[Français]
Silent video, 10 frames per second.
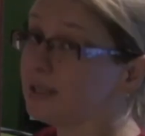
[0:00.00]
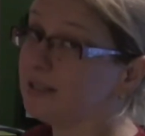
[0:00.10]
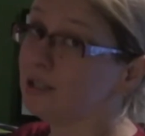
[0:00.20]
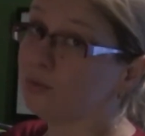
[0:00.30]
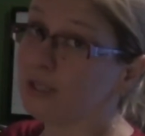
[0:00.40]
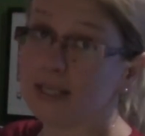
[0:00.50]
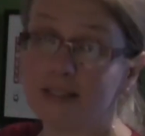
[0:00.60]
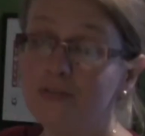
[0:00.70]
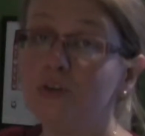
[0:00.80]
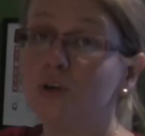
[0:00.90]
très
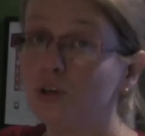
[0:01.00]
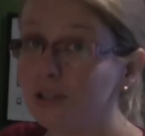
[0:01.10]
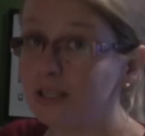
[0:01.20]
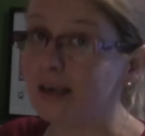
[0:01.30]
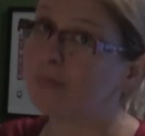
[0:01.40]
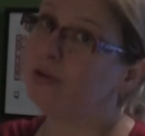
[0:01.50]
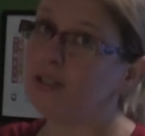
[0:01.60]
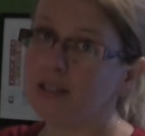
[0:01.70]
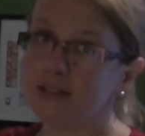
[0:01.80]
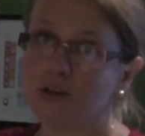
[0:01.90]
électronégatif. Il n'y a que des carbones et
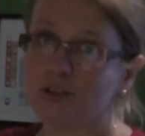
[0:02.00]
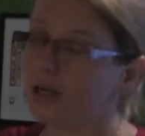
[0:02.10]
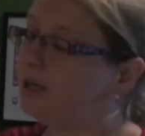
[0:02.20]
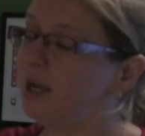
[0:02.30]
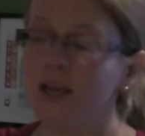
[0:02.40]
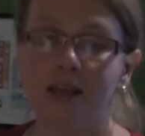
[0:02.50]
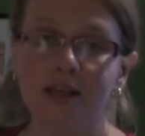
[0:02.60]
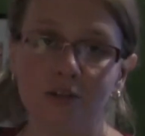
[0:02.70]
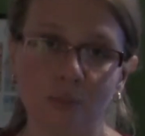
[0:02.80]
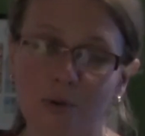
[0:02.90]
des hydrogènes qui
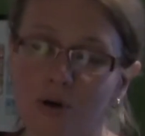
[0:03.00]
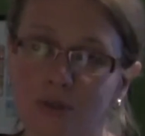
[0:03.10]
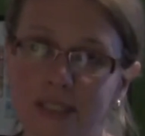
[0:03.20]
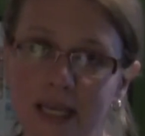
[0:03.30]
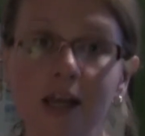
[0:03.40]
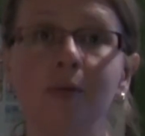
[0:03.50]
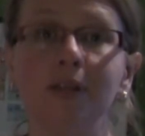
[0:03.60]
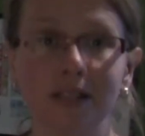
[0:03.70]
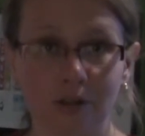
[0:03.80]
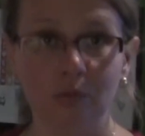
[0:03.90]
ne sont pas considérés comme
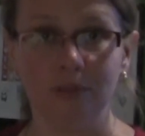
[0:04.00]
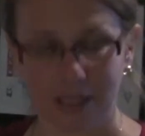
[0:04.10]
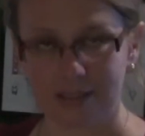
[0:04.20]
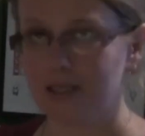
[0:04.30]
des atomes très